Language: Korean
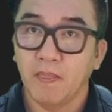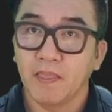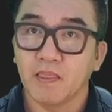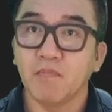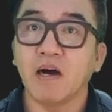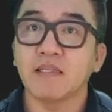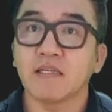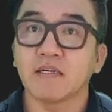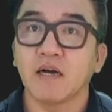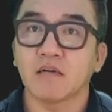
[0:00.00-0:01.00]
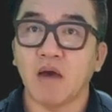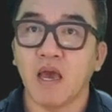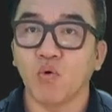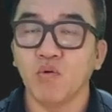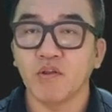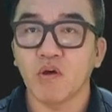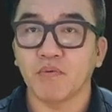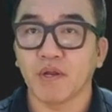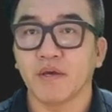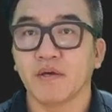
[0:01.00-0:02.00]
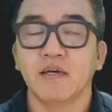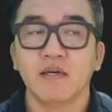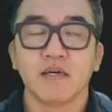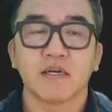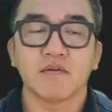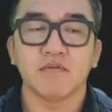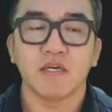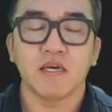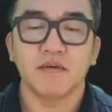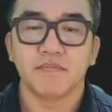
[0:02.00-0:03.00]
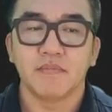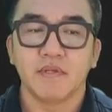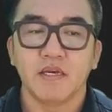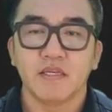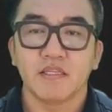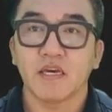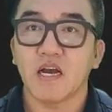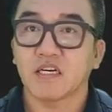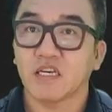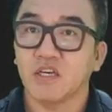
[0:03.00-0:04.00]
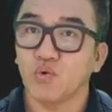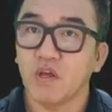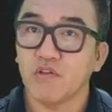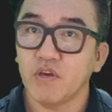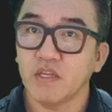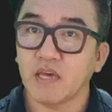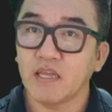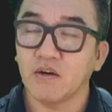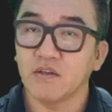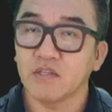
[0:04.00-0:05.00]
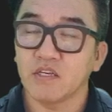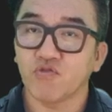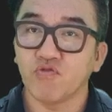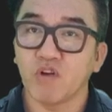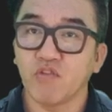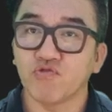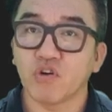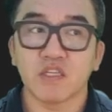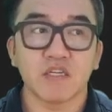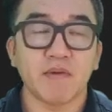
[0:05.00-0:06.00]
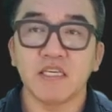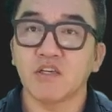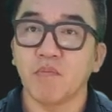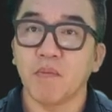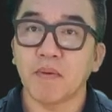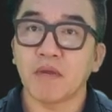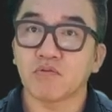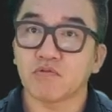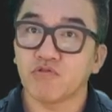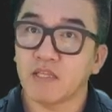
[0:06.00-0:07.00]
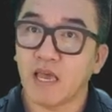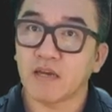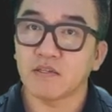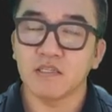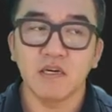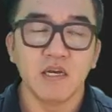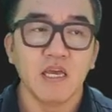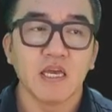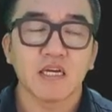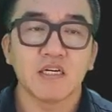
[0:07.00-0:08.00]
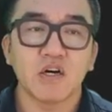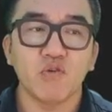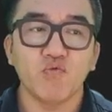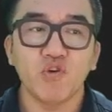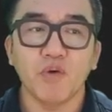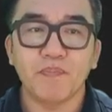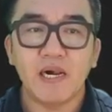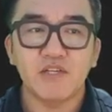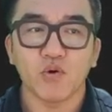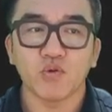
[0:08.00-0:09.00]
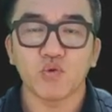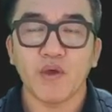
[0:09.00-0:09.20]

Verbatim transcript: 넘어간다든가 그럼 아예 올매도해버려요. 그리고 이제 제가 기존에 수익 나 있던 것들 있죠. 국내 누적이 지금 한 2천 몇백만 원 정도 수익이 나 있거든요. 그거를 위협할 정도의